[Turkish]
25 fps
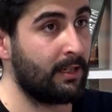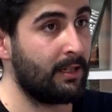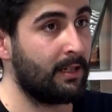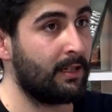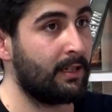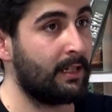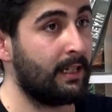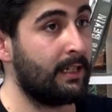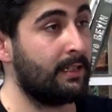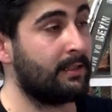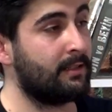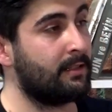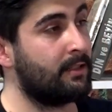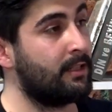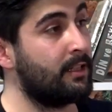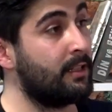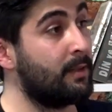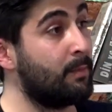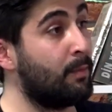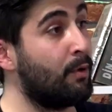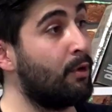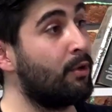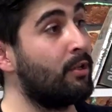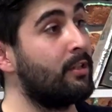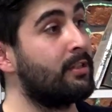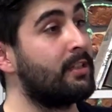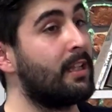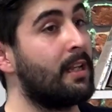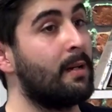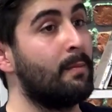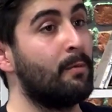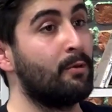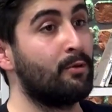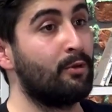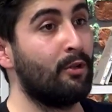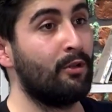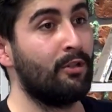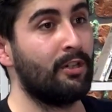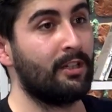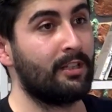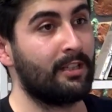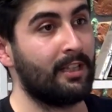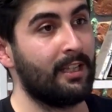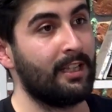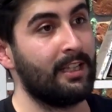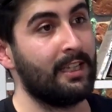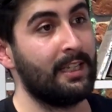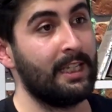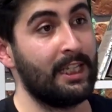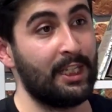de Eskişehir'de bölgesel amatör
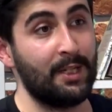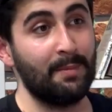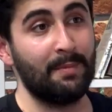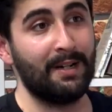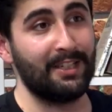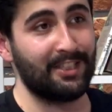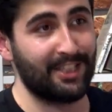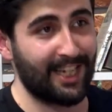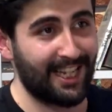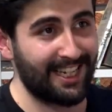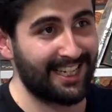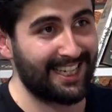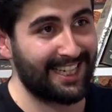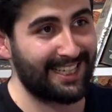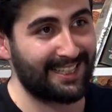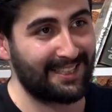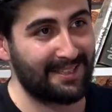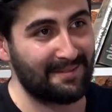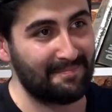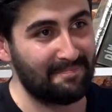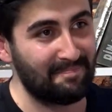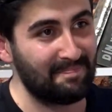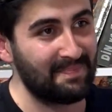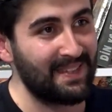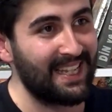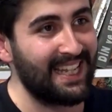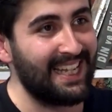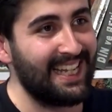ligde iki maç anlattım.